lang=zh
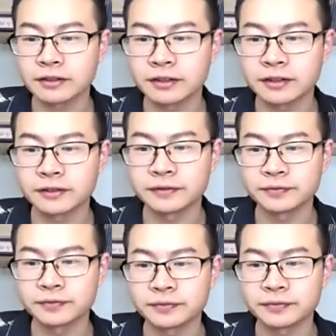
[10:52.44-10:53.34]

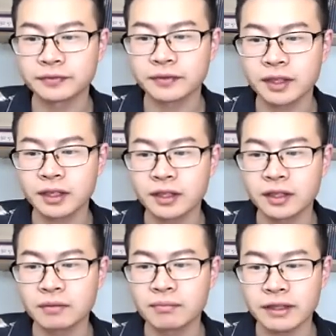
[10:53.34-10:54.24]

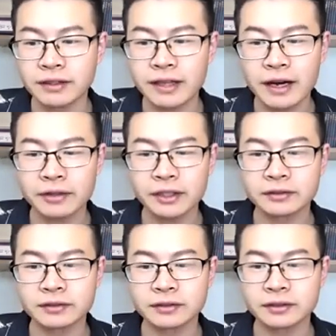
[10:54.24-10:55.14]

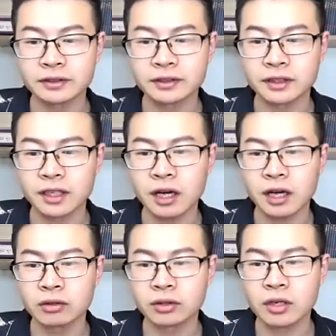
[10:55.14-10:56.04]
嗯，material，资
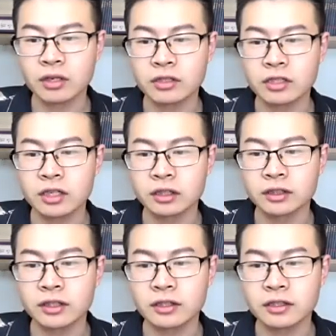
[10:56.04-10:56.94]
料，
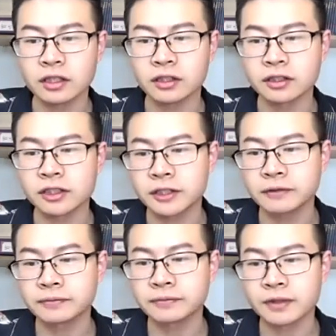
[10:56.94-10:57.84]
曾曾
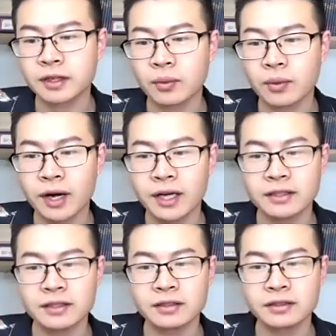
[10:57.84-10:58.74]

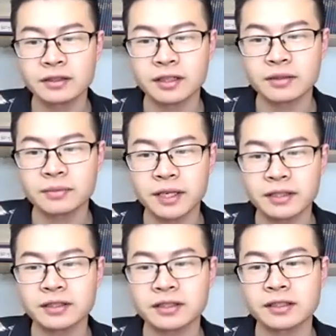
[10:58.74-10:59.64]
经，once in the
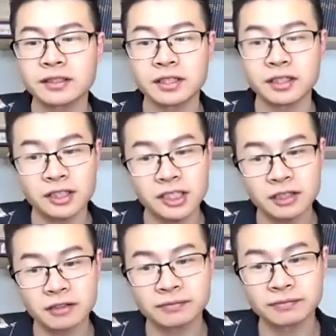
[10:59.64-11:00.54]
past，曾经，